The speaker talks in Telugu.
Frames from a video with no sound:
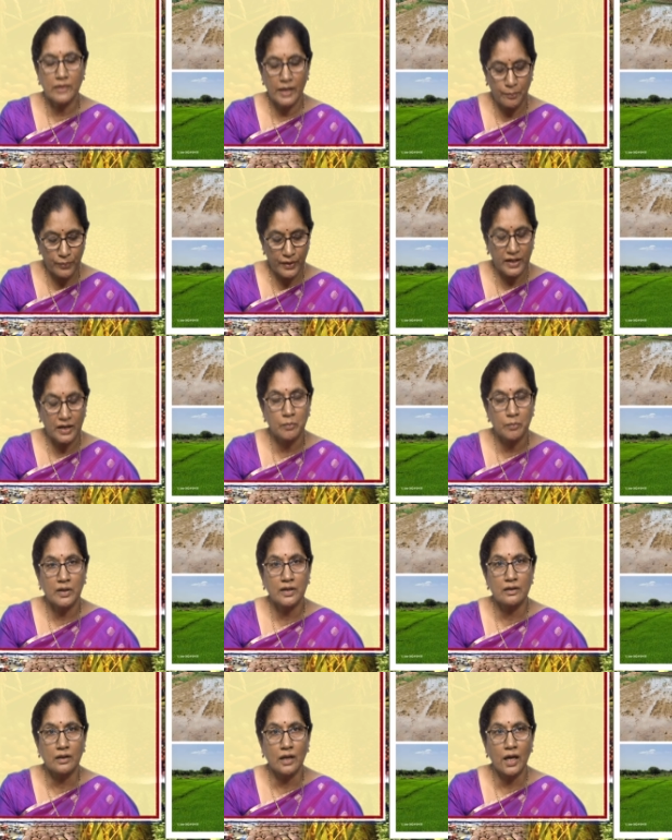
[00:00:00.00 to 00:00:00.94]
ఎప్పుడైనా
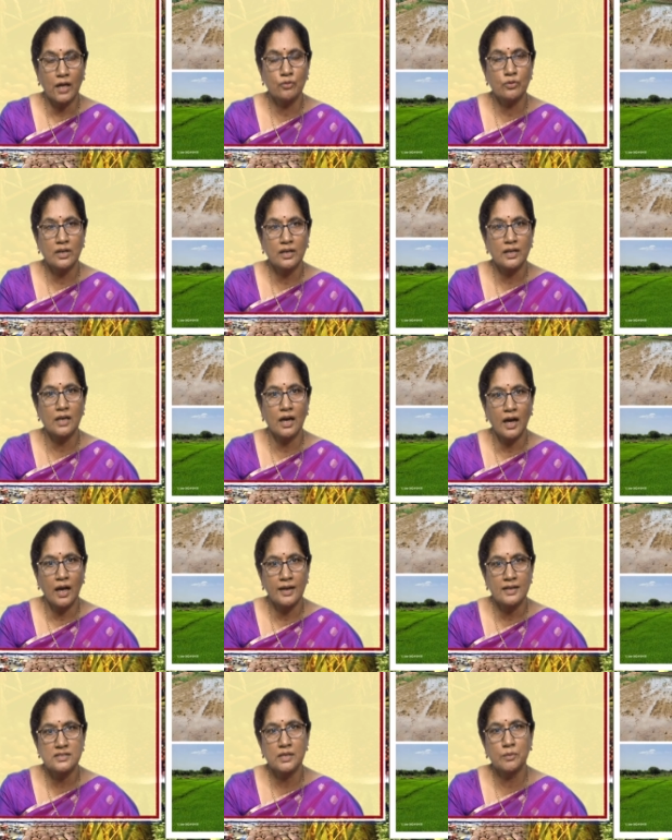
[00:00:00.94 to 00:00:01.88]
మనకు నారు కనుక
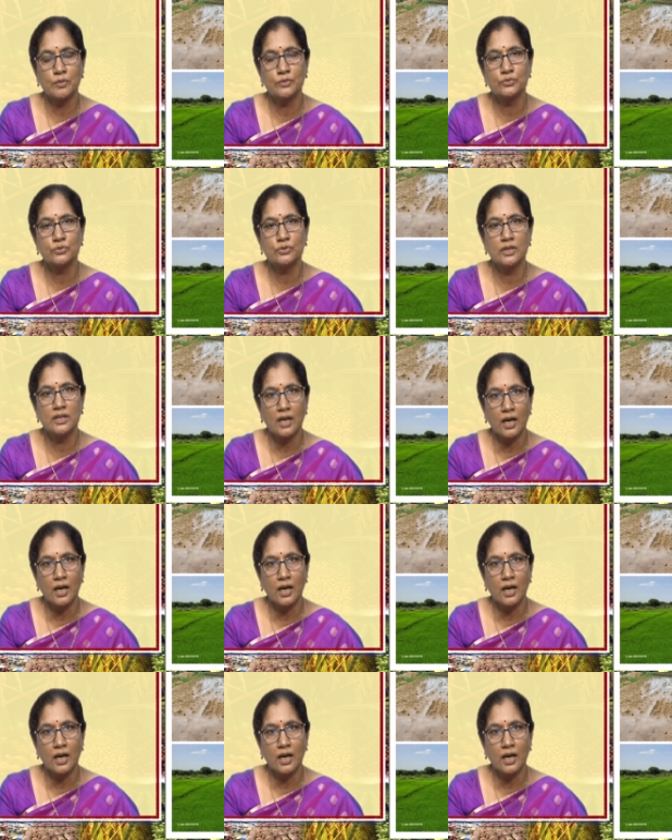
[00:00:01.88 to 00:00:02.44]
ఆలస్యం అవుతుంది